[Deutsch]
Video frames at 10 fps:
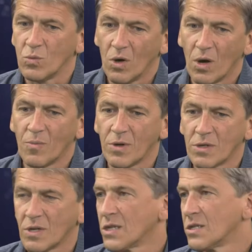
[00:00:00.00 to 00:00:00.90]
Ja, bei
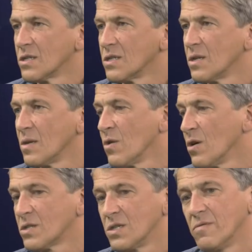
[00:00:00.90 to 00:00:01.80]
den Dreiskirchen hat man
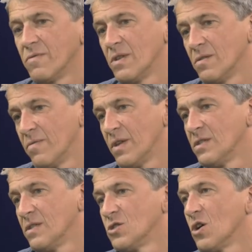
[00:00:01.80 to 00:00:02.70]
auch gesehen, wenn, wenn
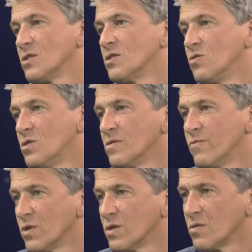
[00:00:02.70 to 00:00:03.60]
sie die Chancen
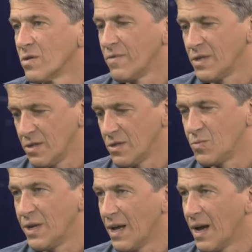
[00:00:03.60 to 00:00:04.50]
nützen würden oder wenn sie
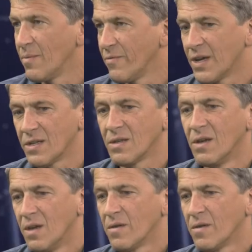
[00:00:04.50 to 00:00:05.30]
Spiele haben werden,